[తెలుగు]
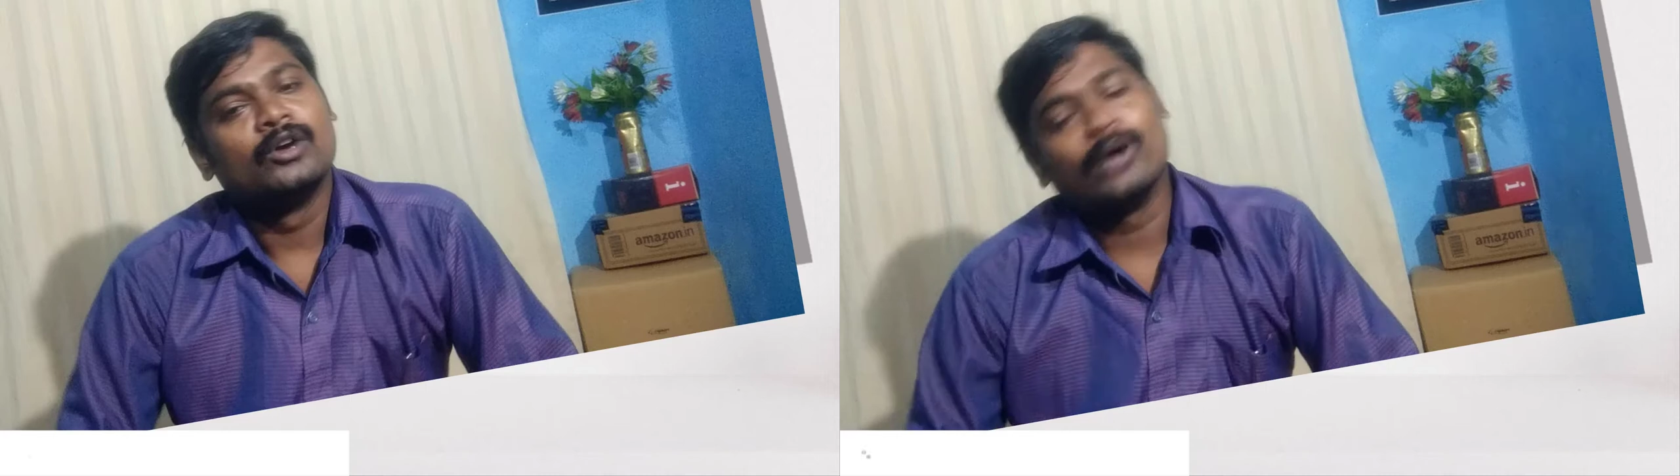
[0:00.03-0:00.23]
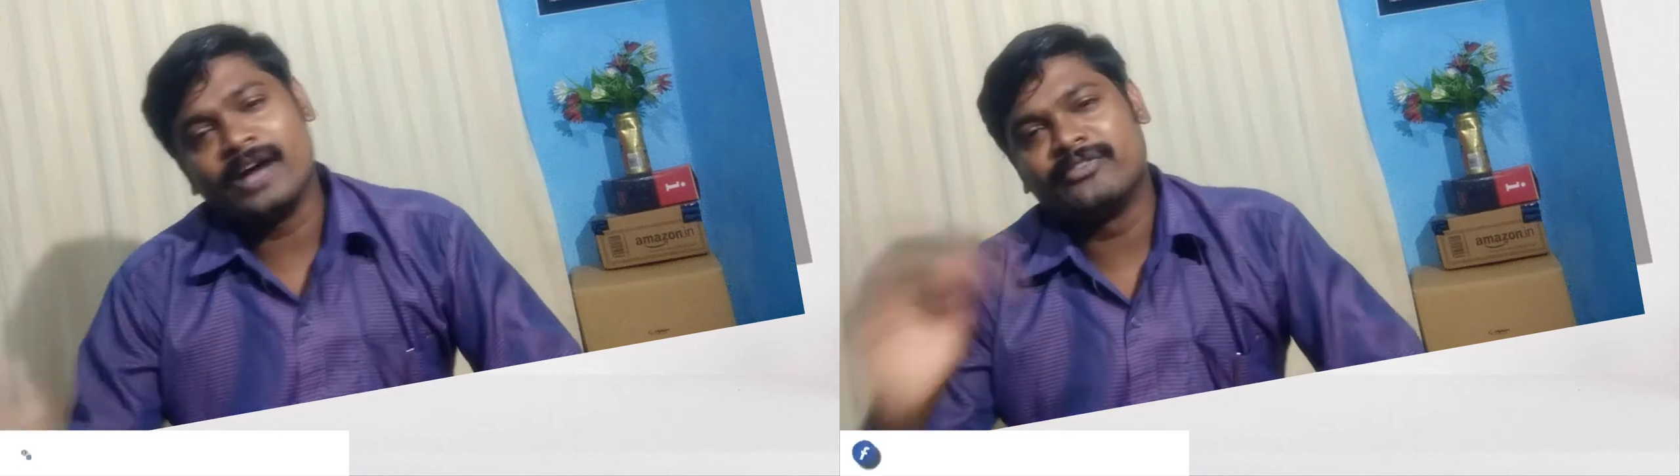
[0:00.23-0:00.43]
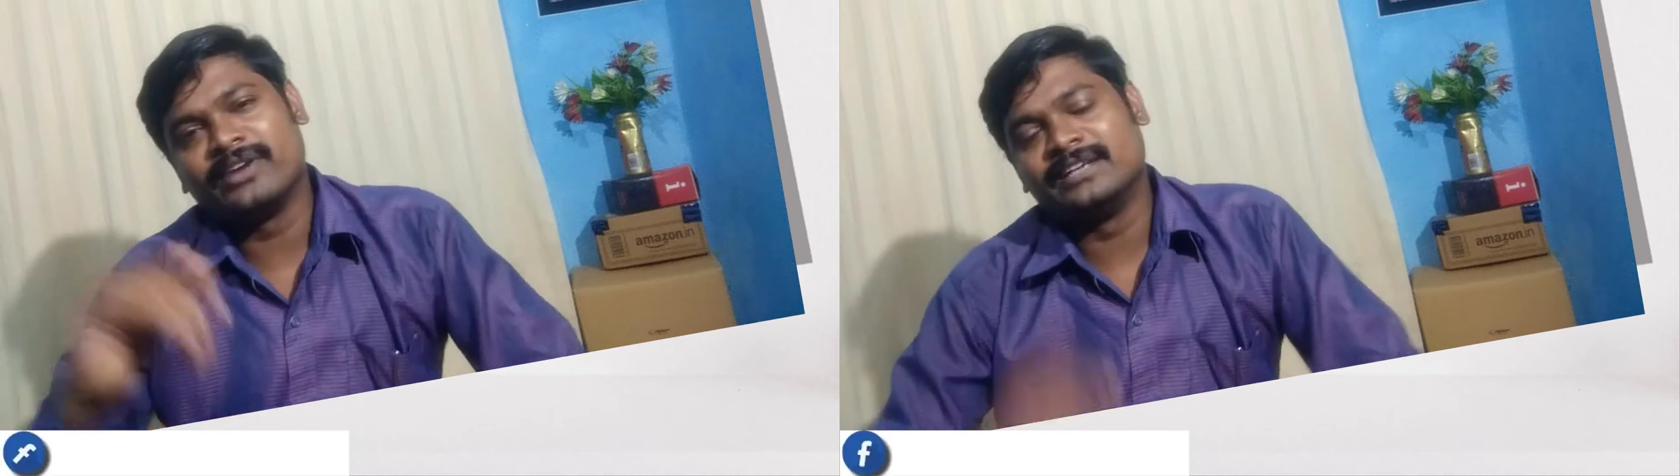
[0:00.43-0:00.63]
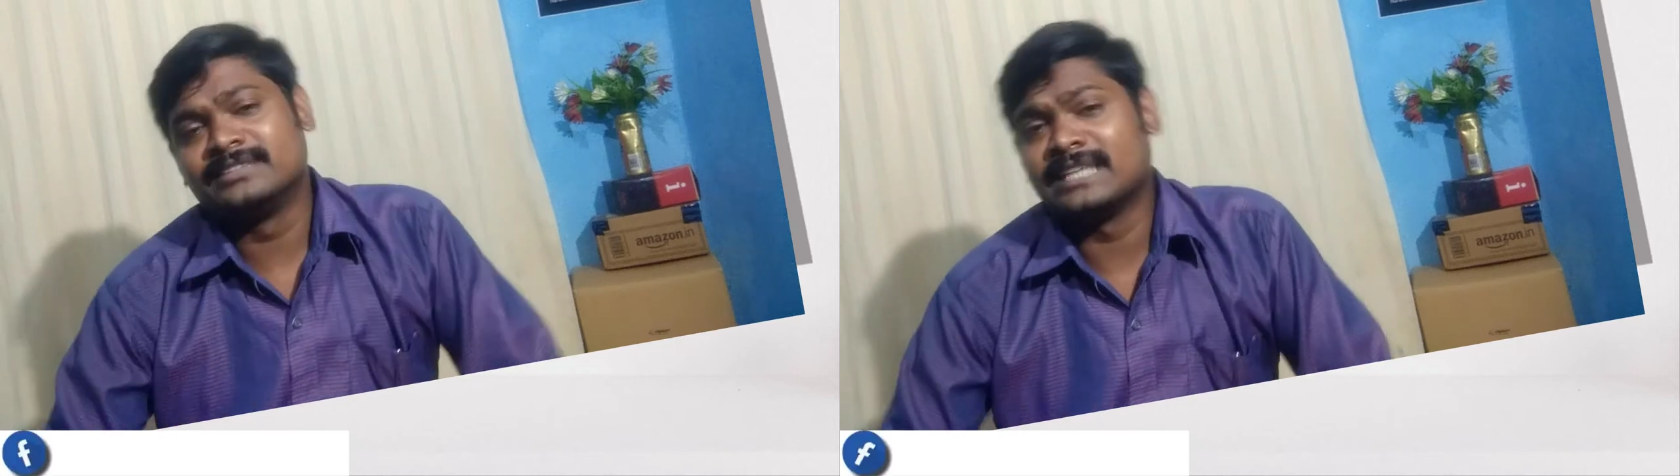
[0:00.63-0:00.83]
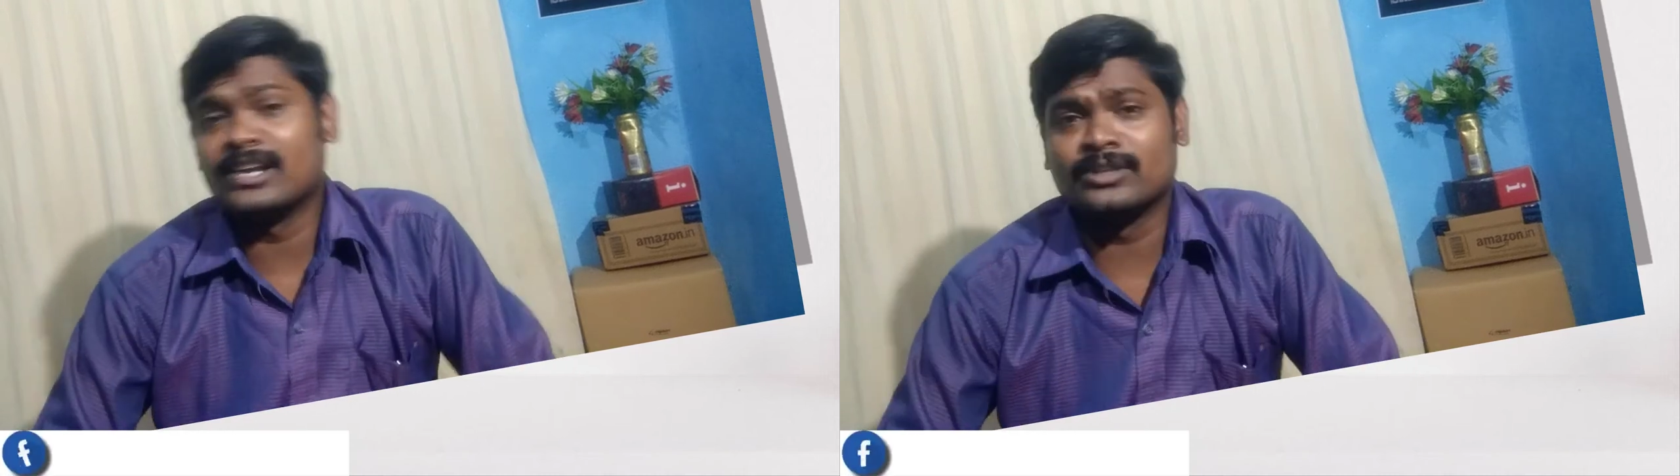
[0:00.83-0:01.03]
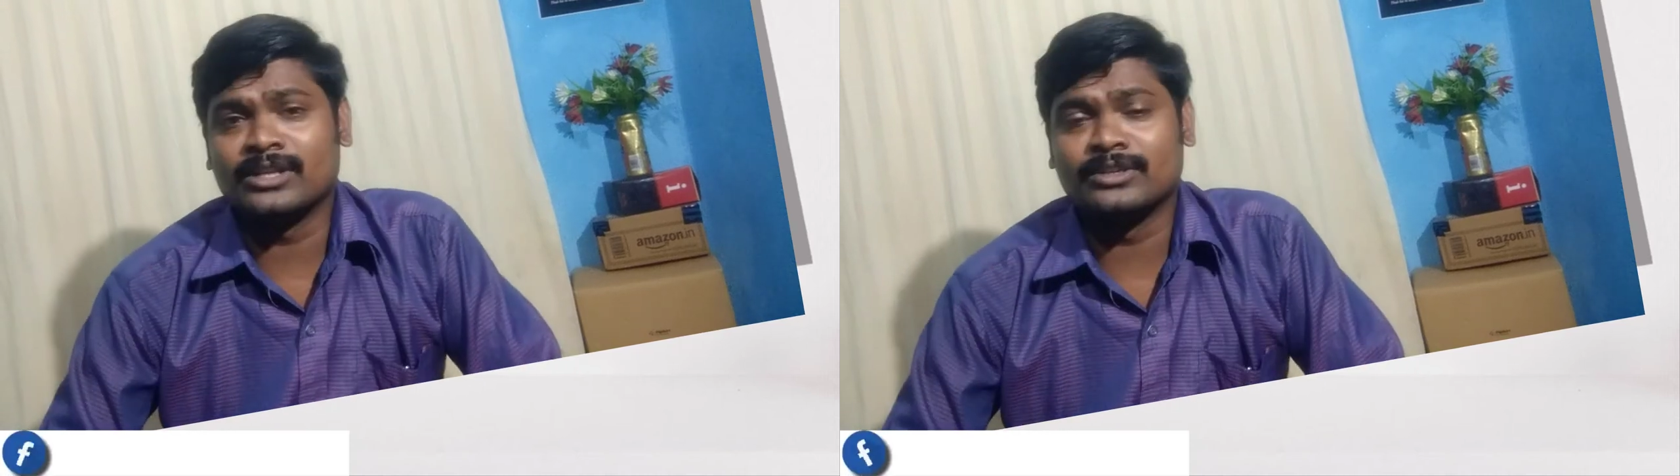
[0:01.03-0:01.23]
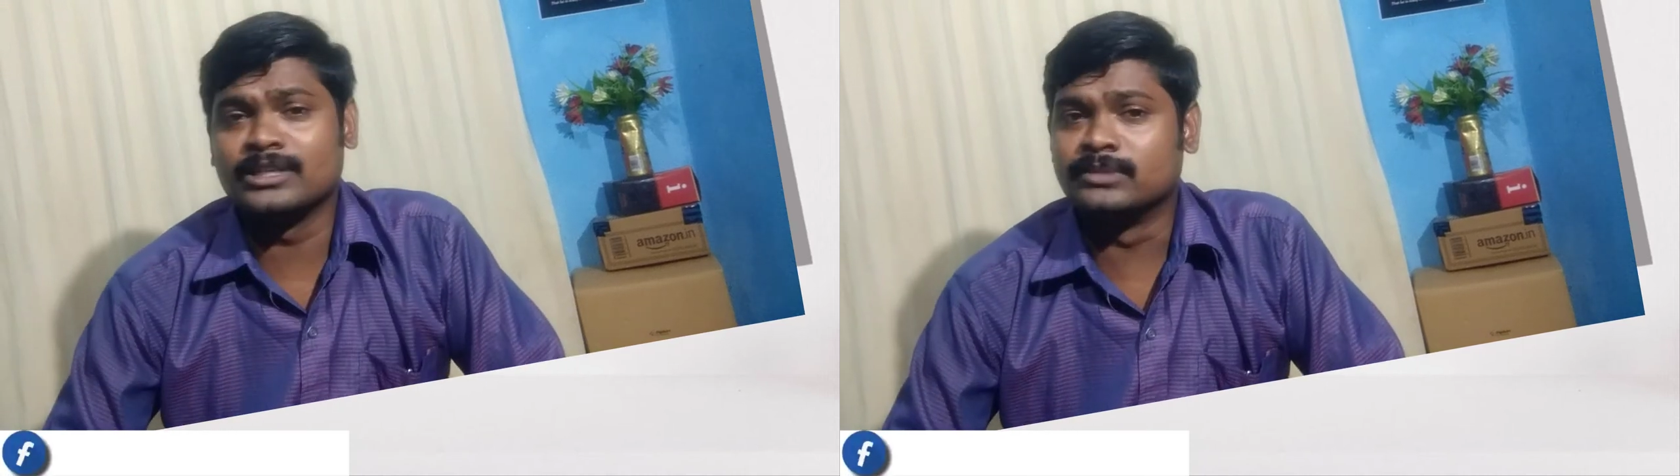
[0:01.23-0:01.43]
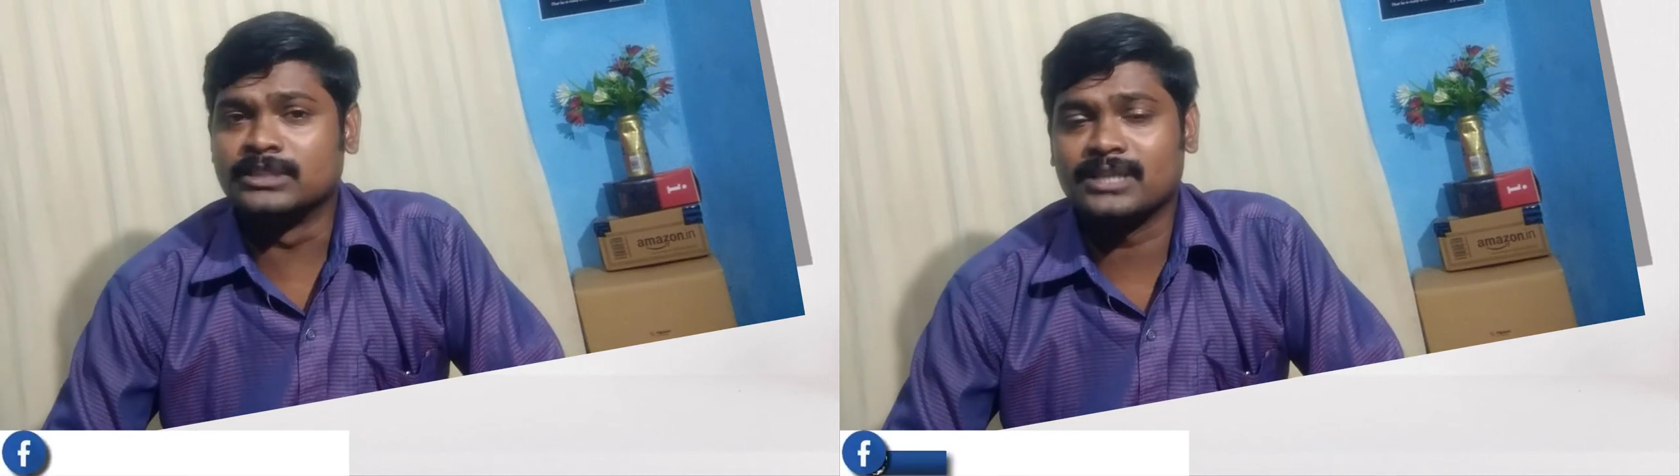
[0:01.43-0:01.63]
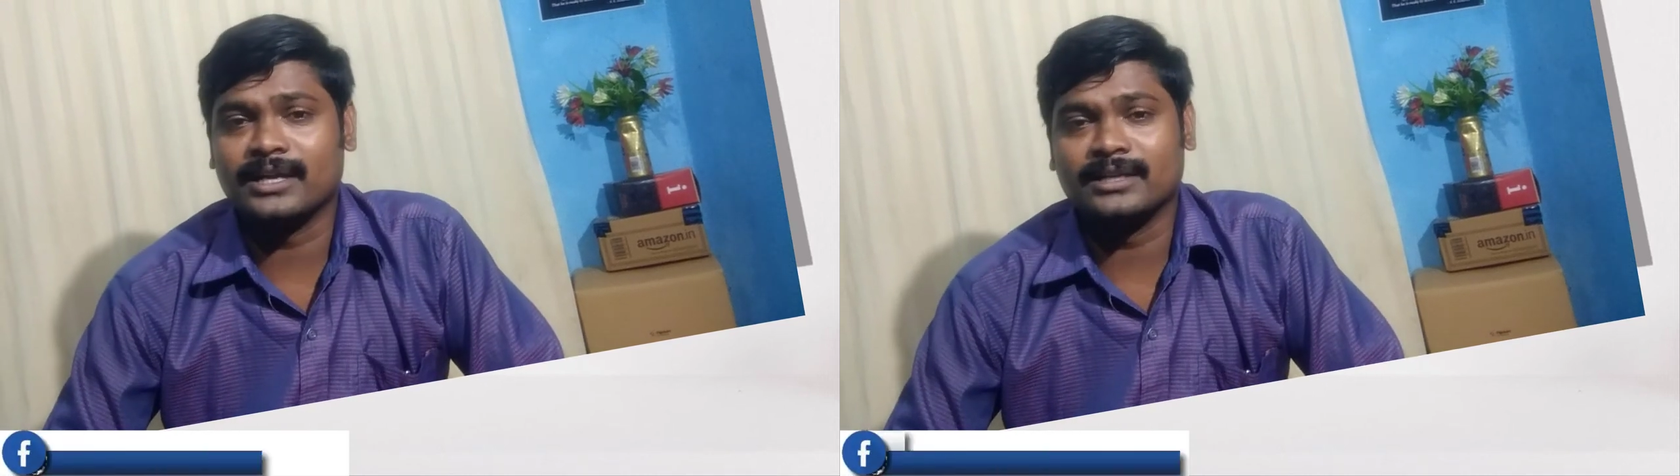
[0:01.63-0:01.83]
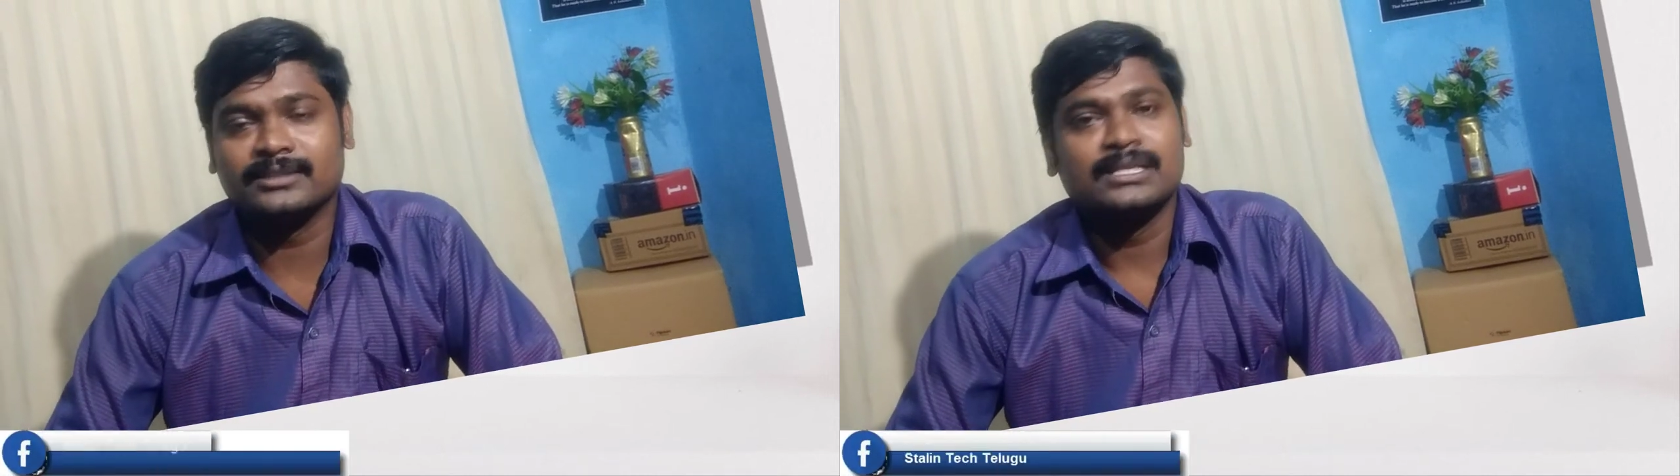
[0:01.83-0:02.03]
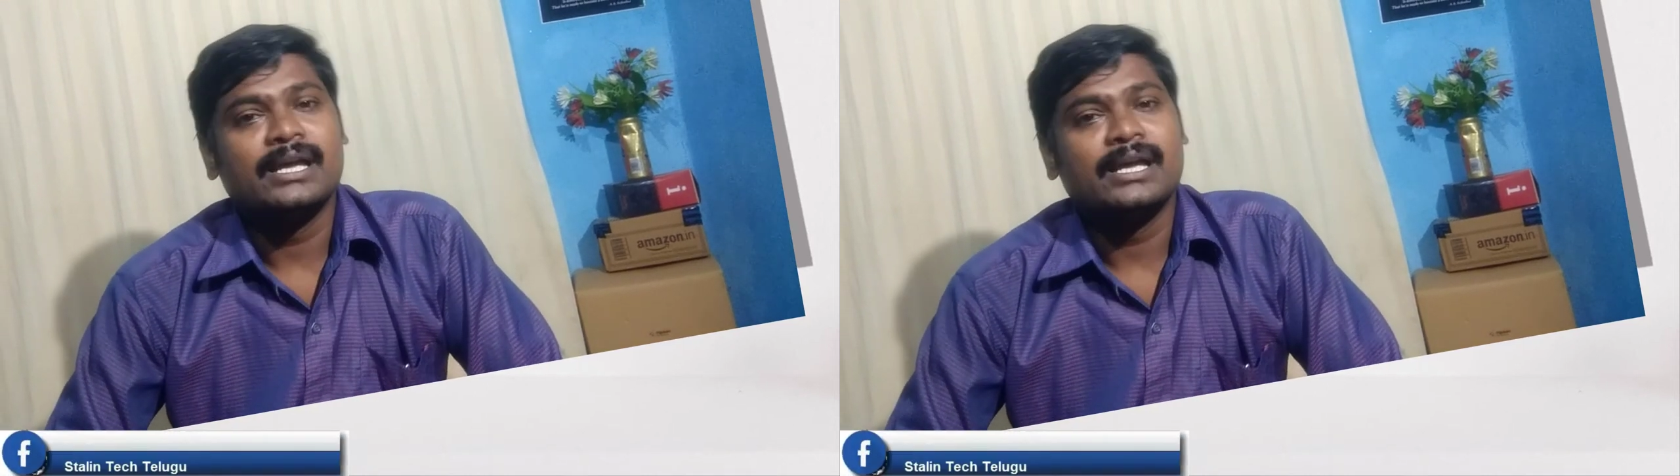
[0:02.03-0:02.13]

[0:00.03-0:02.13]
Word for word: హాయ్ ఫ్రెండ్స్ ఎలా ఉన్నారు నేను మీ స్టారెంట్